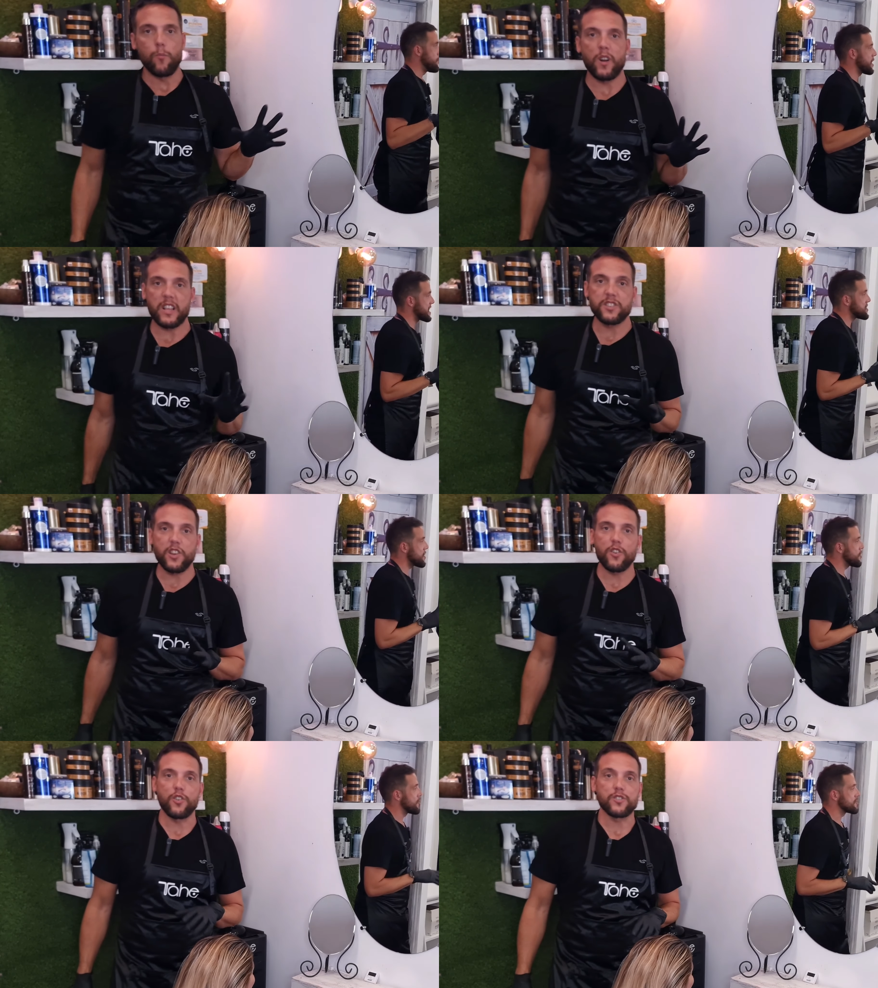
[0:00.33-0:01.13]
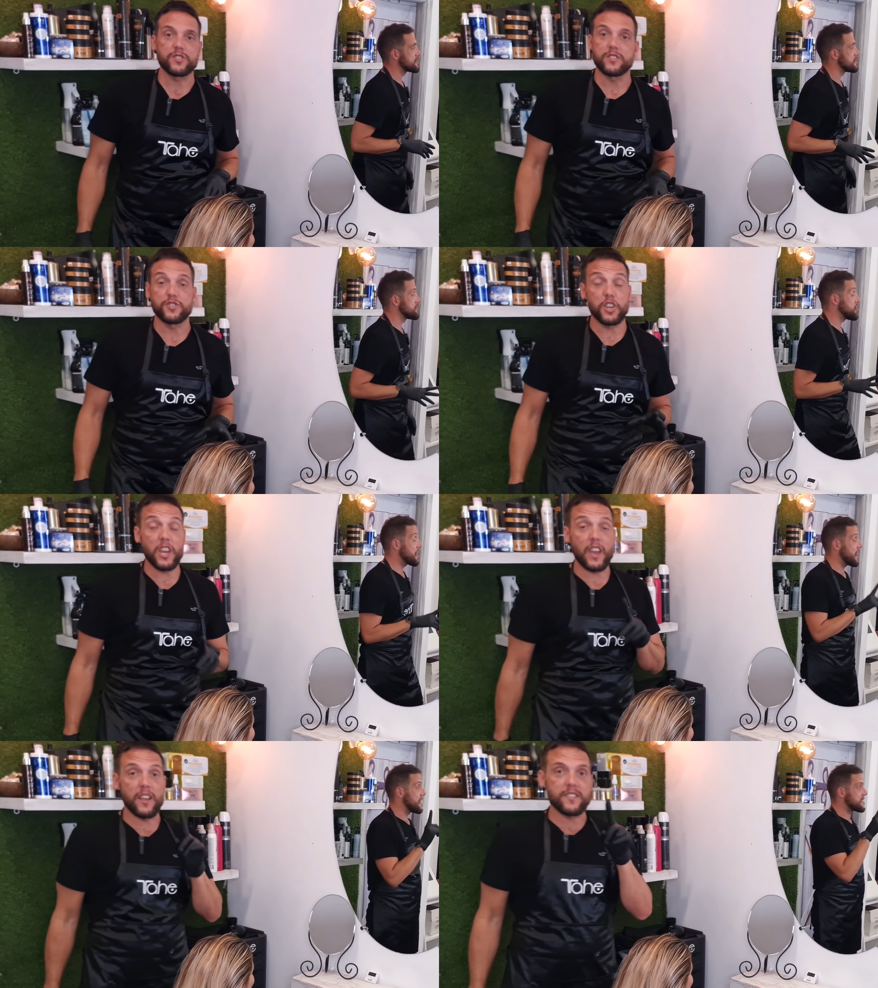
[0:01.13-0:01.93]
Buenas chicos,
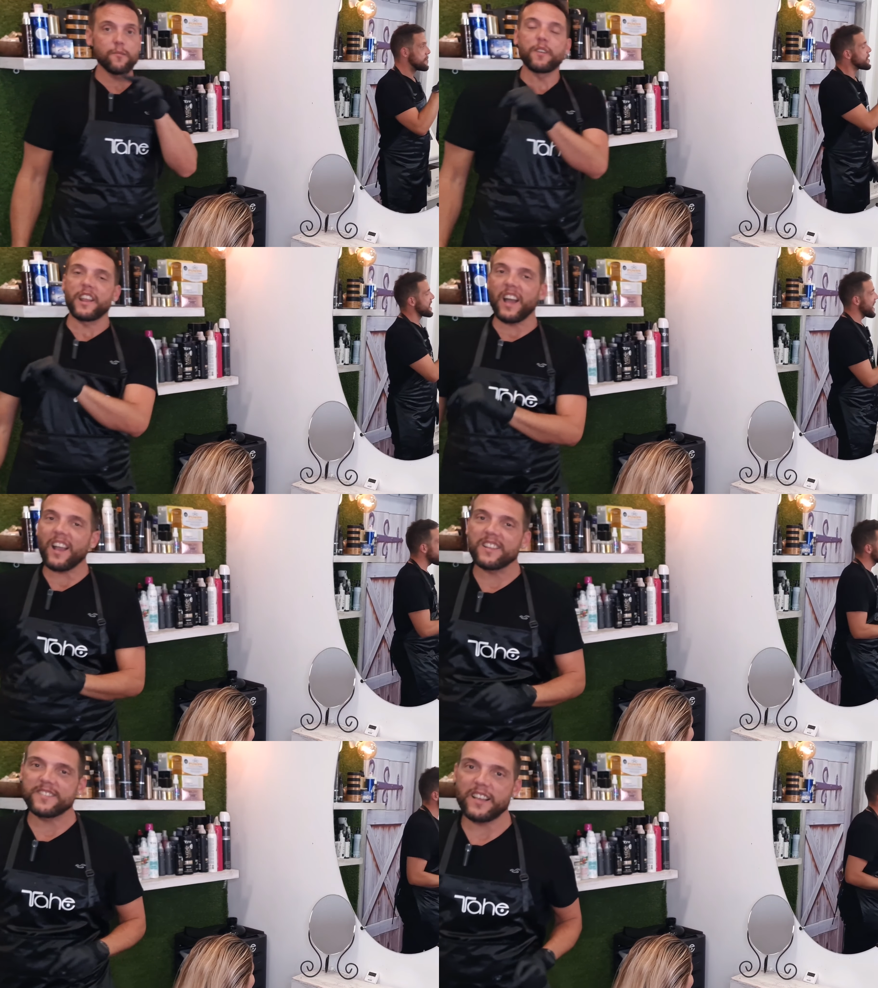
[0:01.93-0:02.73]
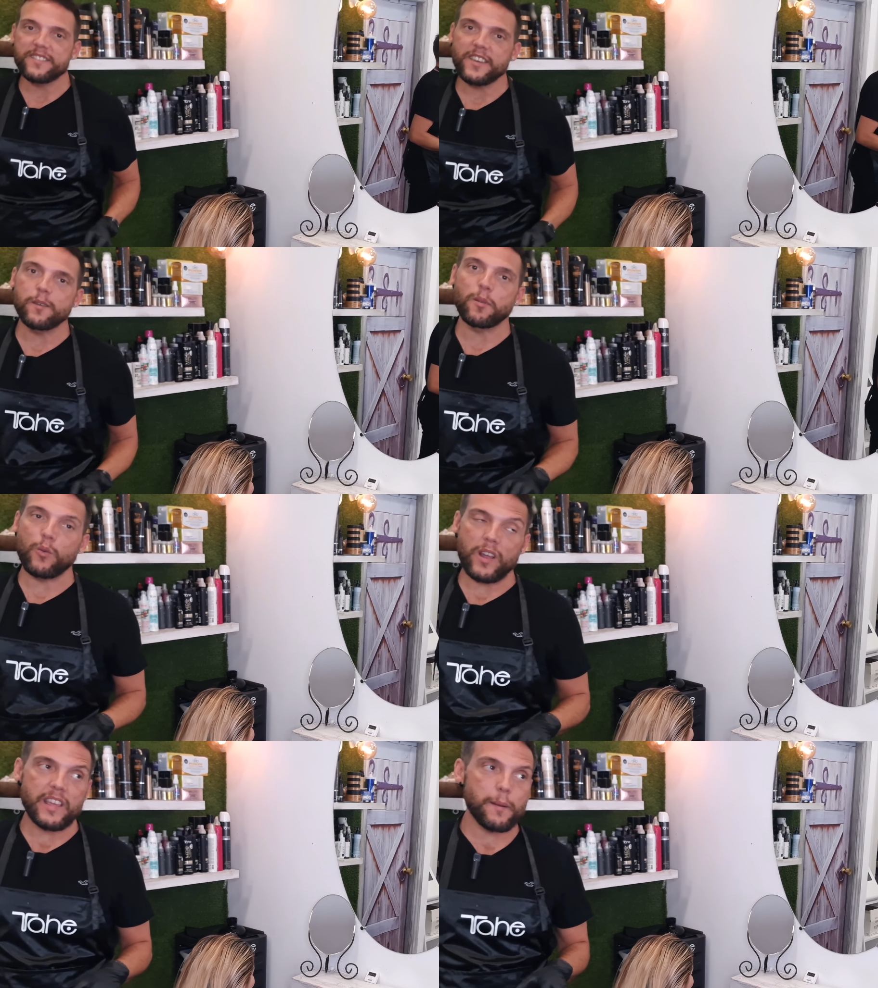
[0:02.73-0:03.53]
chiques, Miguel Ángel Sánchez de
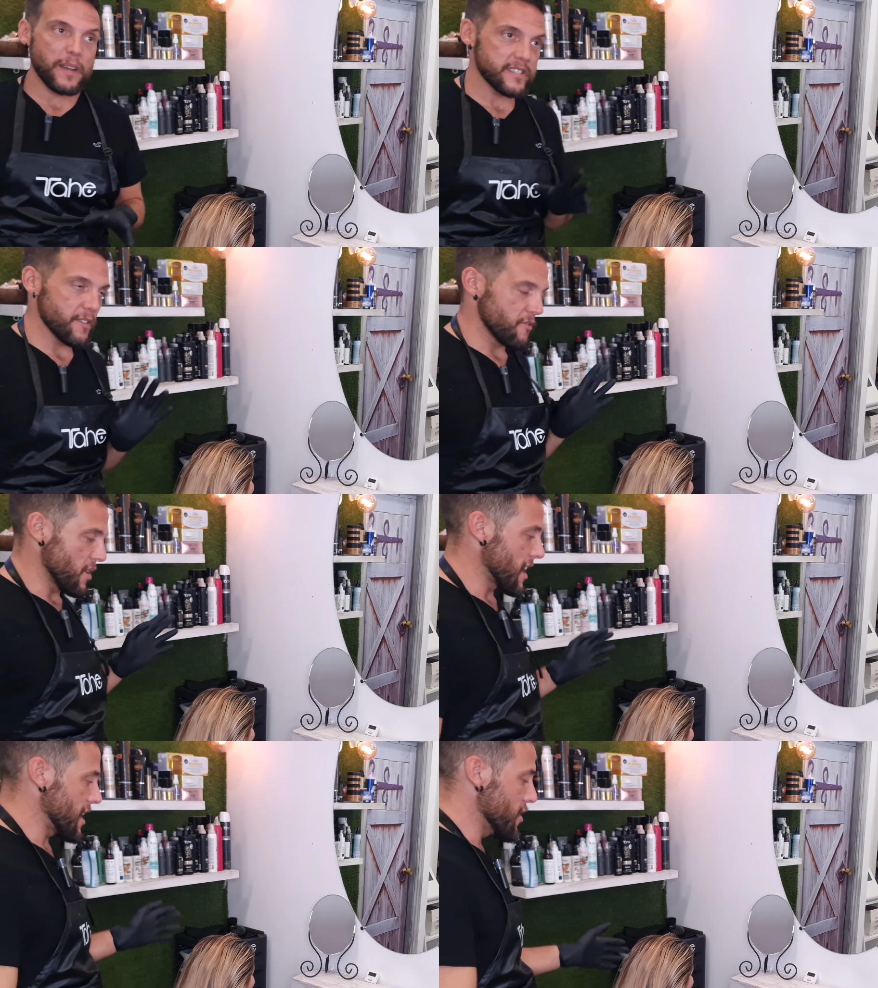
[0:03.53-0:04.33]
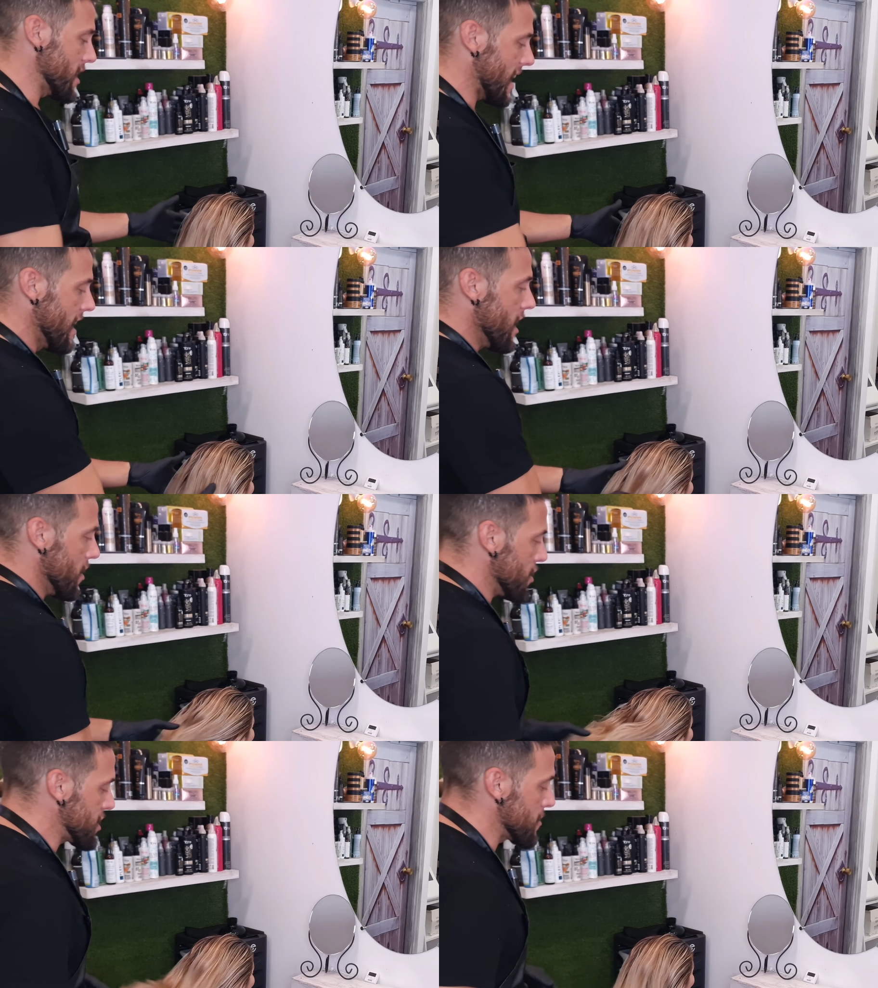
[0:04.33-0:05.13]
Peluquería Más en Fuengirola.
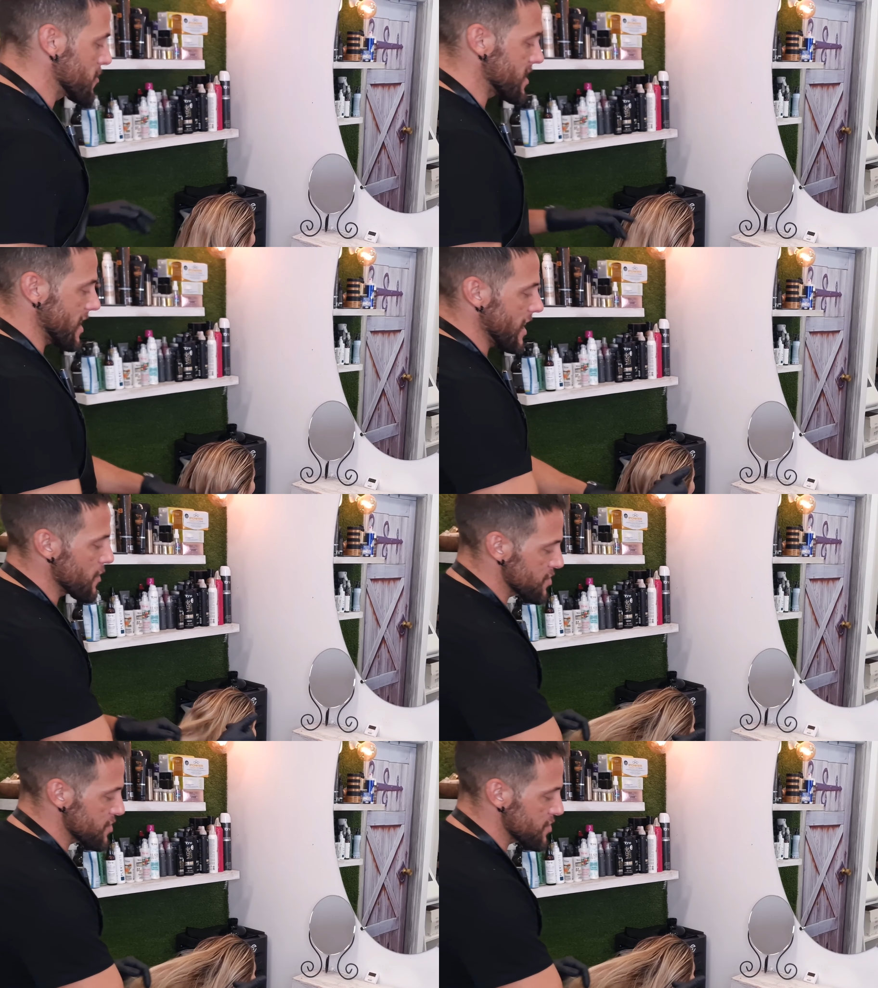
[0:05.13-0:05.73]
Y hoy tenemos aquí a